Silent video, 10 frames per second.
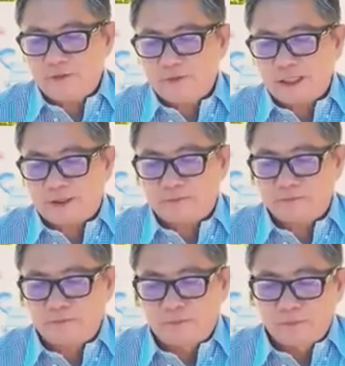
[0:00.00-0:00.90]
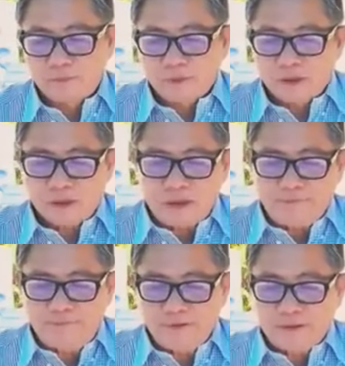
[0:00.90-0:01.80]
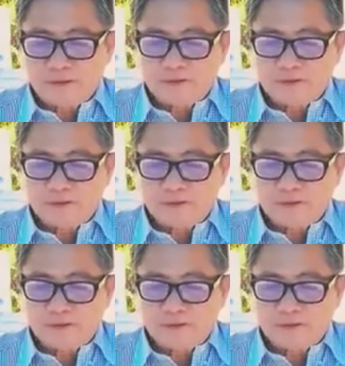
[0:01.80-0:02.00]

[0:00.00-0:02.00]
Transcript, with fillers: xuống trần có phước